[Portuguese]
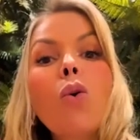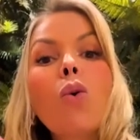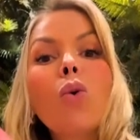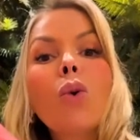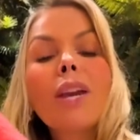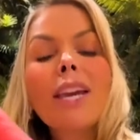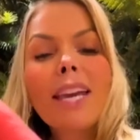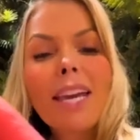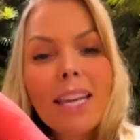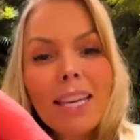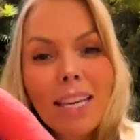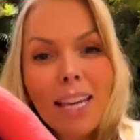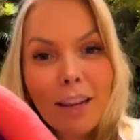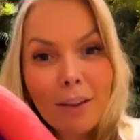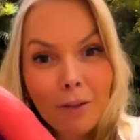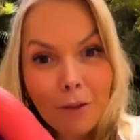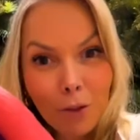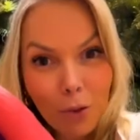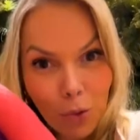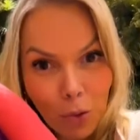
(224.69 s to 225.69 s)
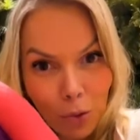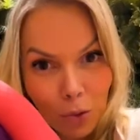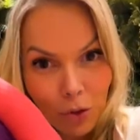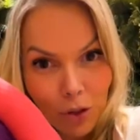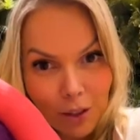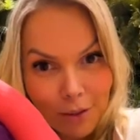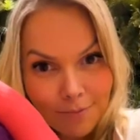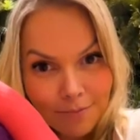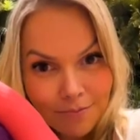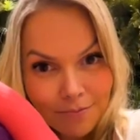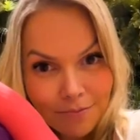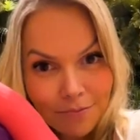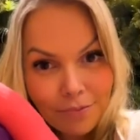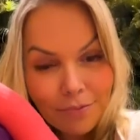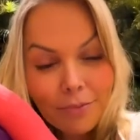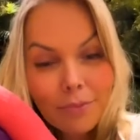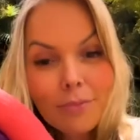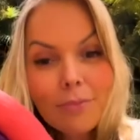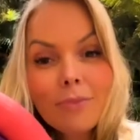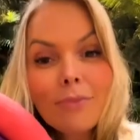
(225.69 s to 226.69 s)
o que, que é vulva
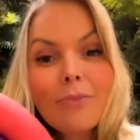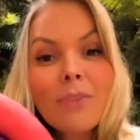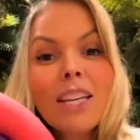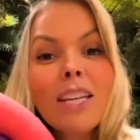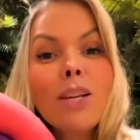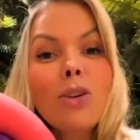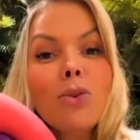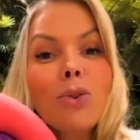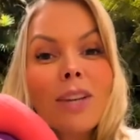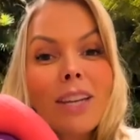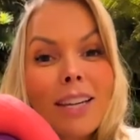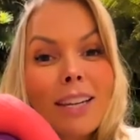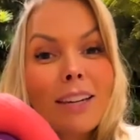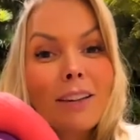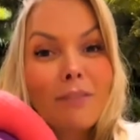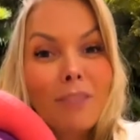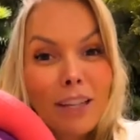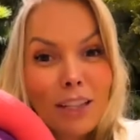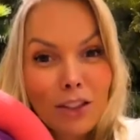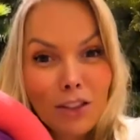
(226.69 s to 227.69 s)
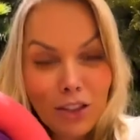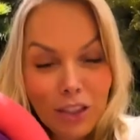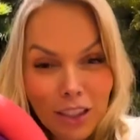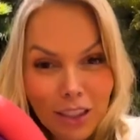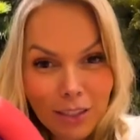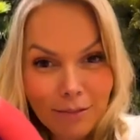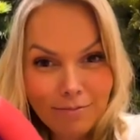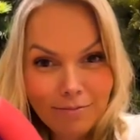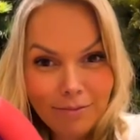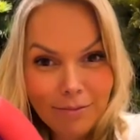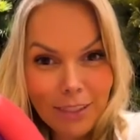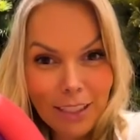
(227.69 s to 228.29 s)
e o que, que é vagina.